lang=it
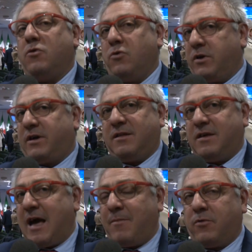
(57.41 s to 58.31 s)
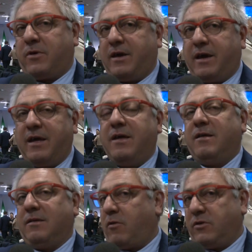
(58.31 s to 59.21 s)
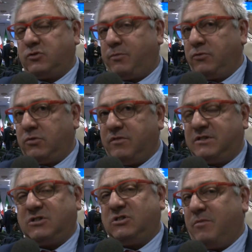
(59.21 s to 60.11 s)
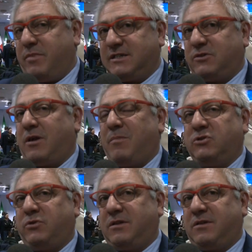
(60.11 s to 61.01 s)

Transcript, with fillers: Noi crediamo che da questo punto di vista ci debba essere una maggiore